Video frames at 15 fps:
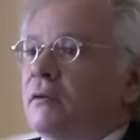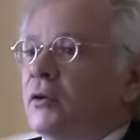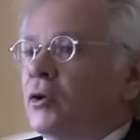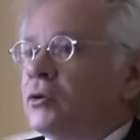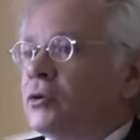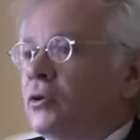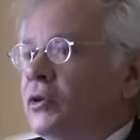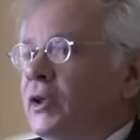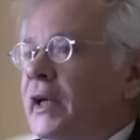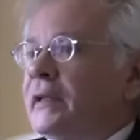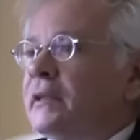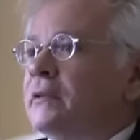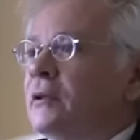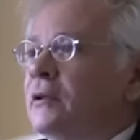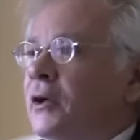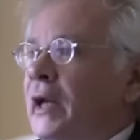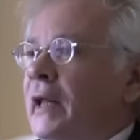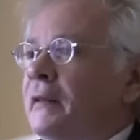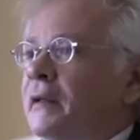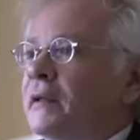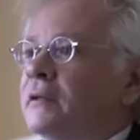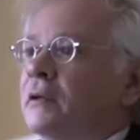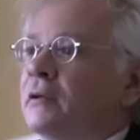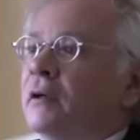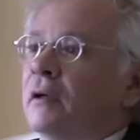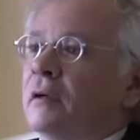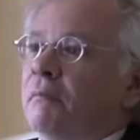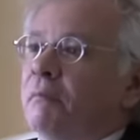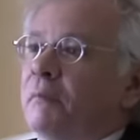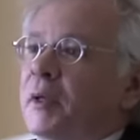dos o tres no grandes no
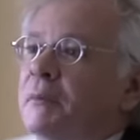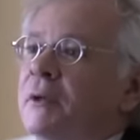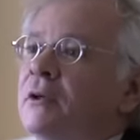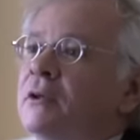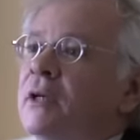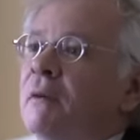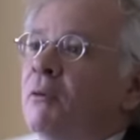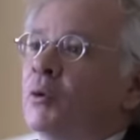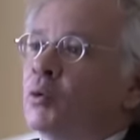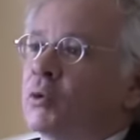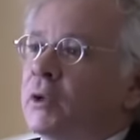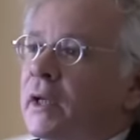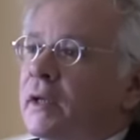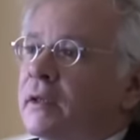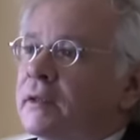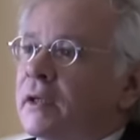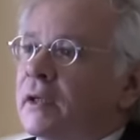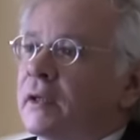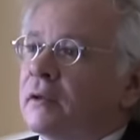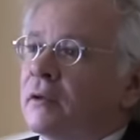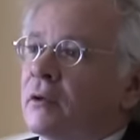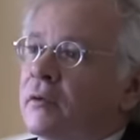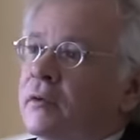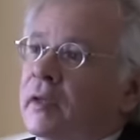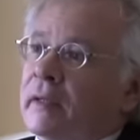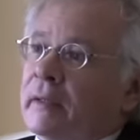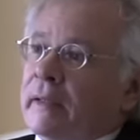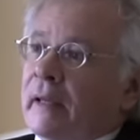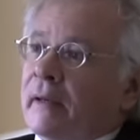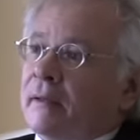el primero es la voluntad de ser
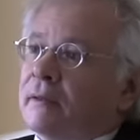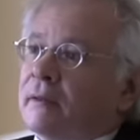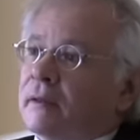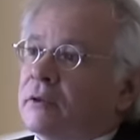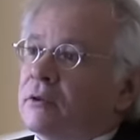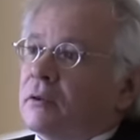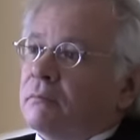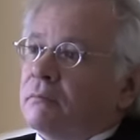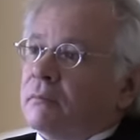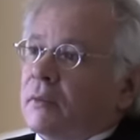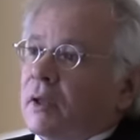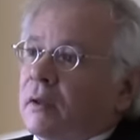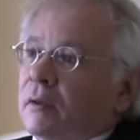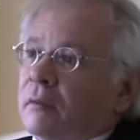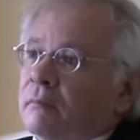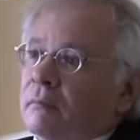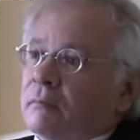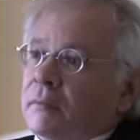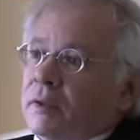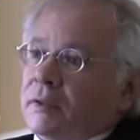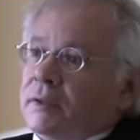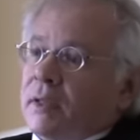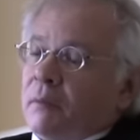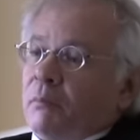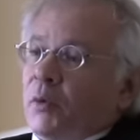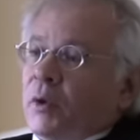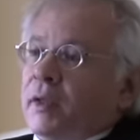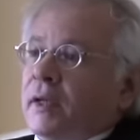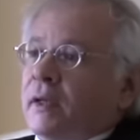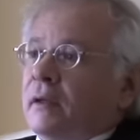occidental que eso em, se
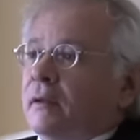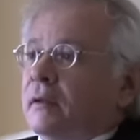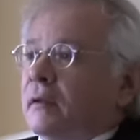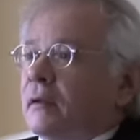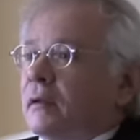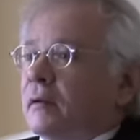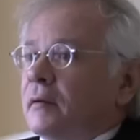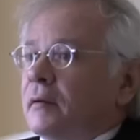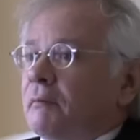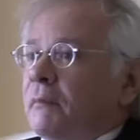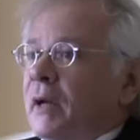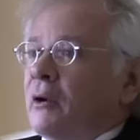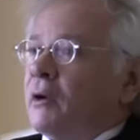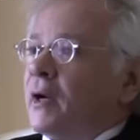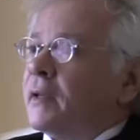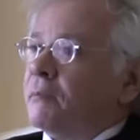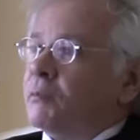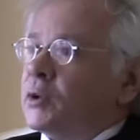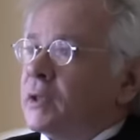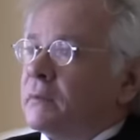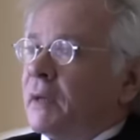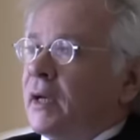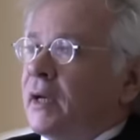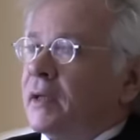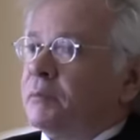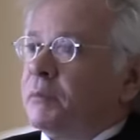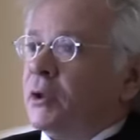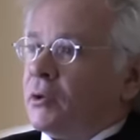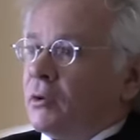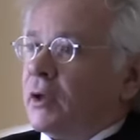puede valorar de muchas
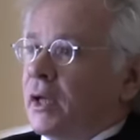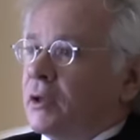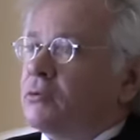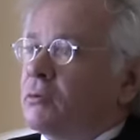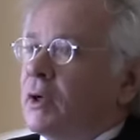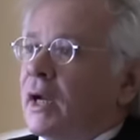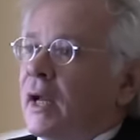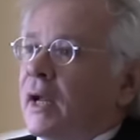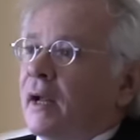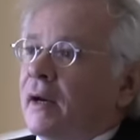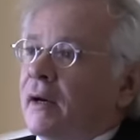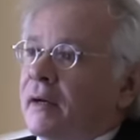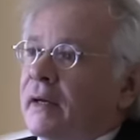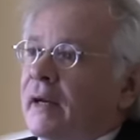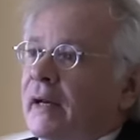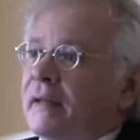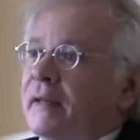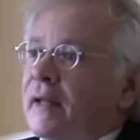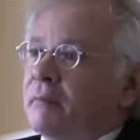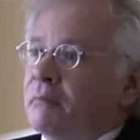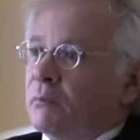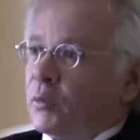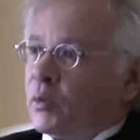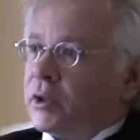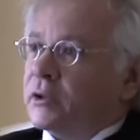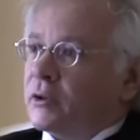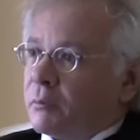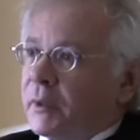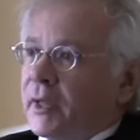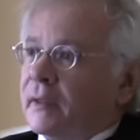maneras pero es una realidad muy
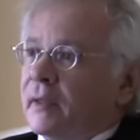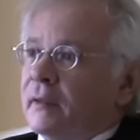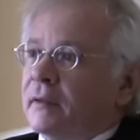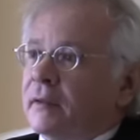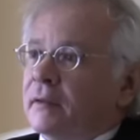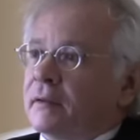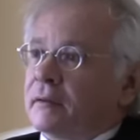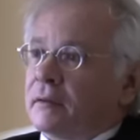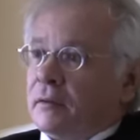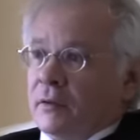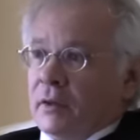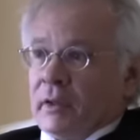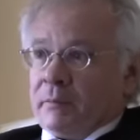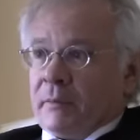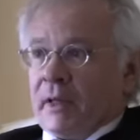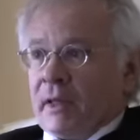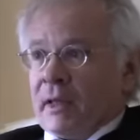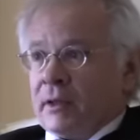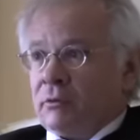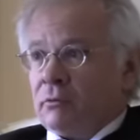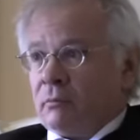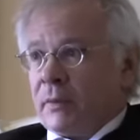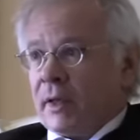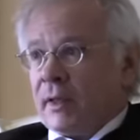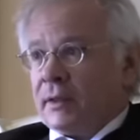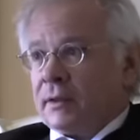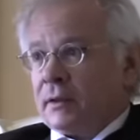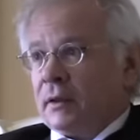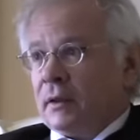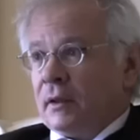sorprendente es decir España es un
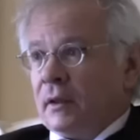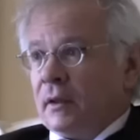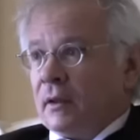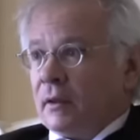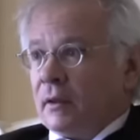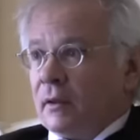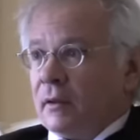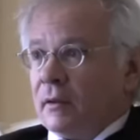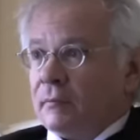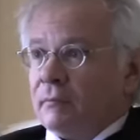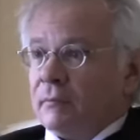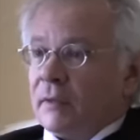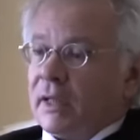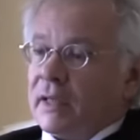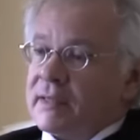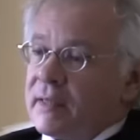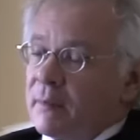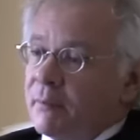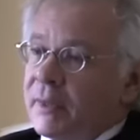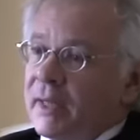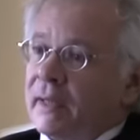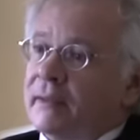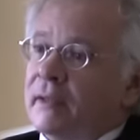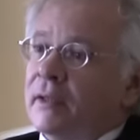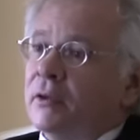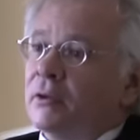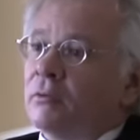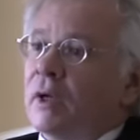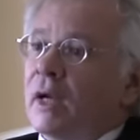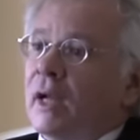país em, que siempre ha
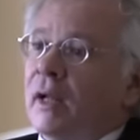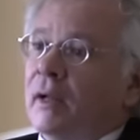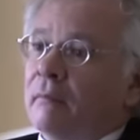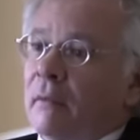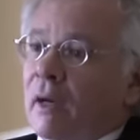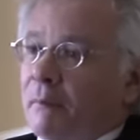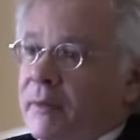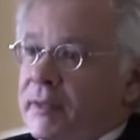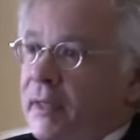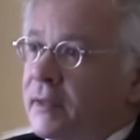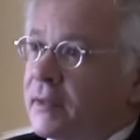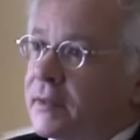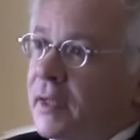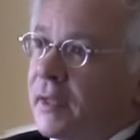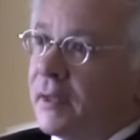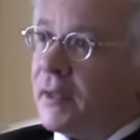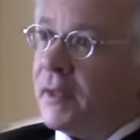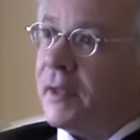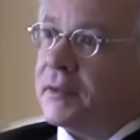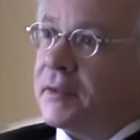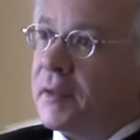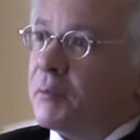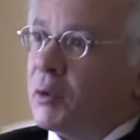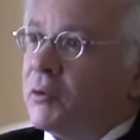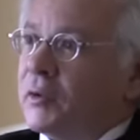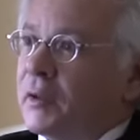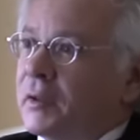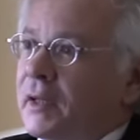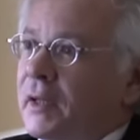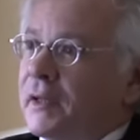tenido una a pesar de estar en el extremo
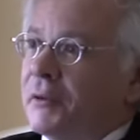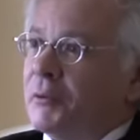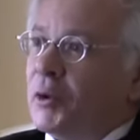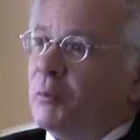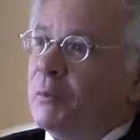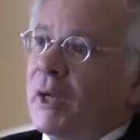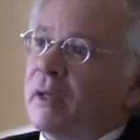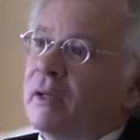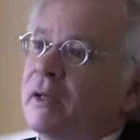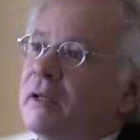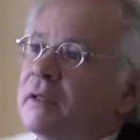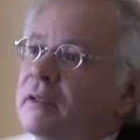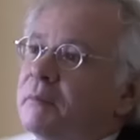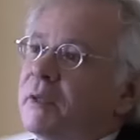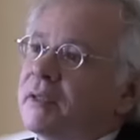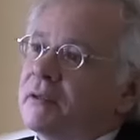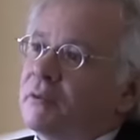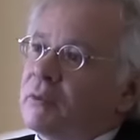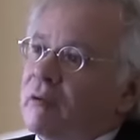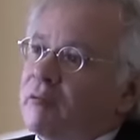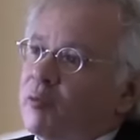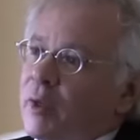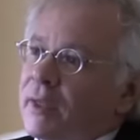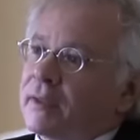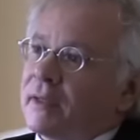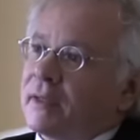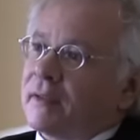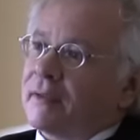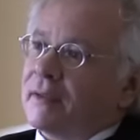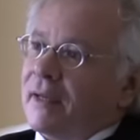occidental de Europa siempre ha tenido una
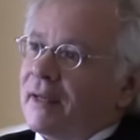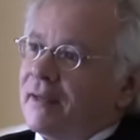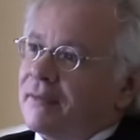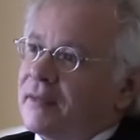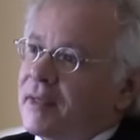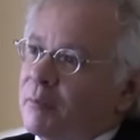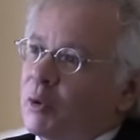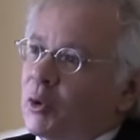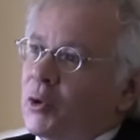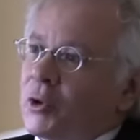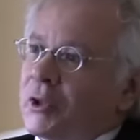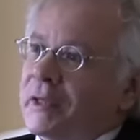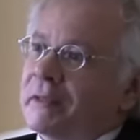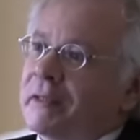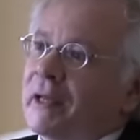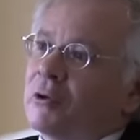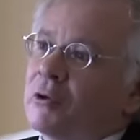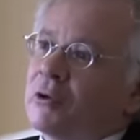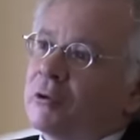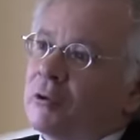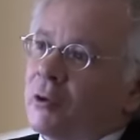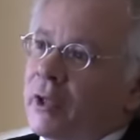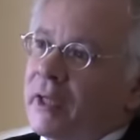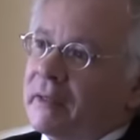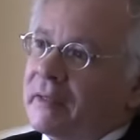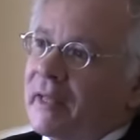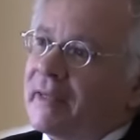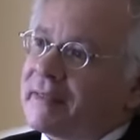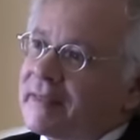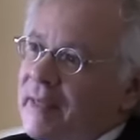fuerte querencia por lo oriental o lo
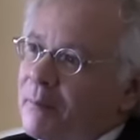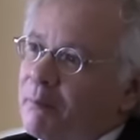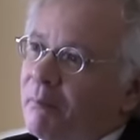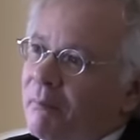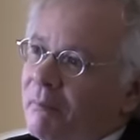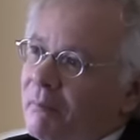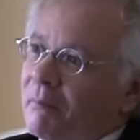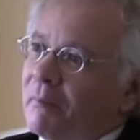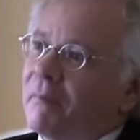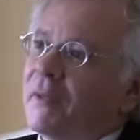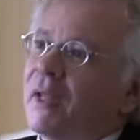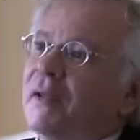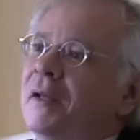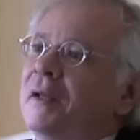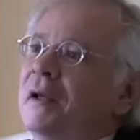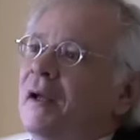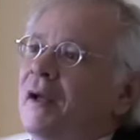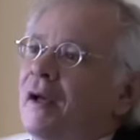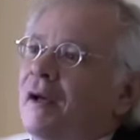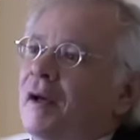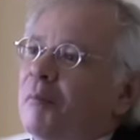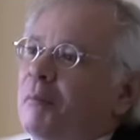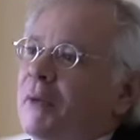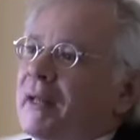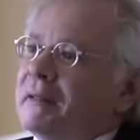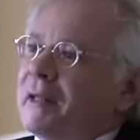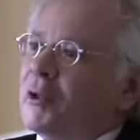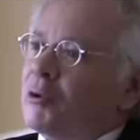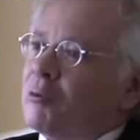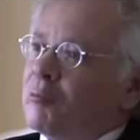oriental se ha mm, ha
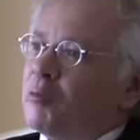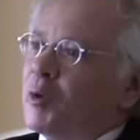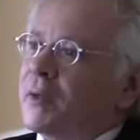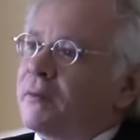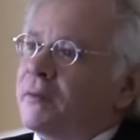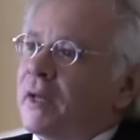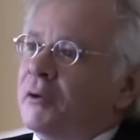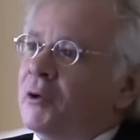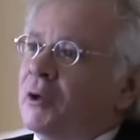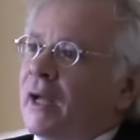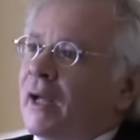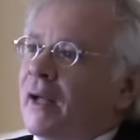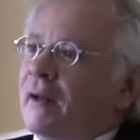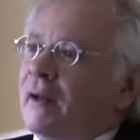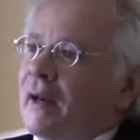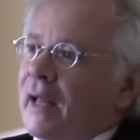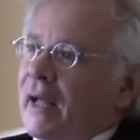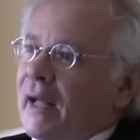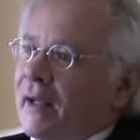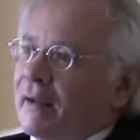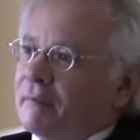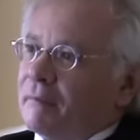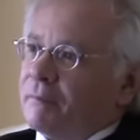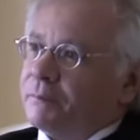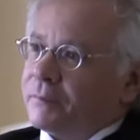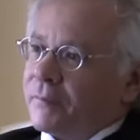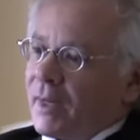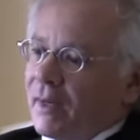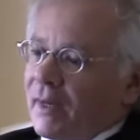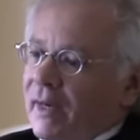planteado con fuerza ¿no? la,
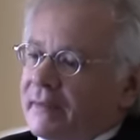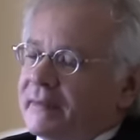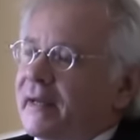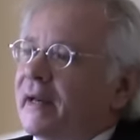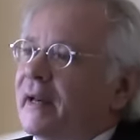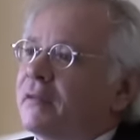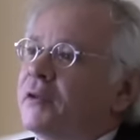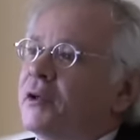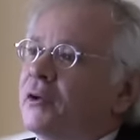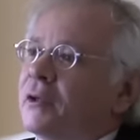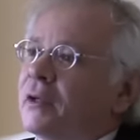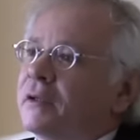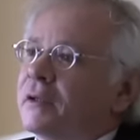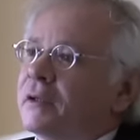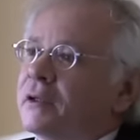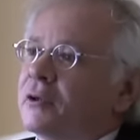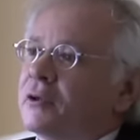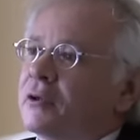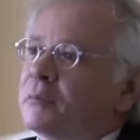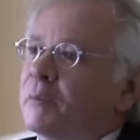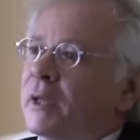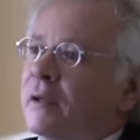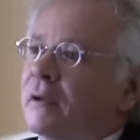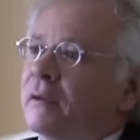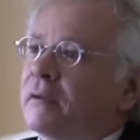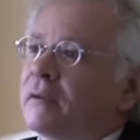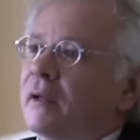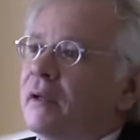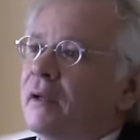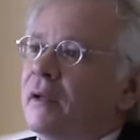integración del territorio español.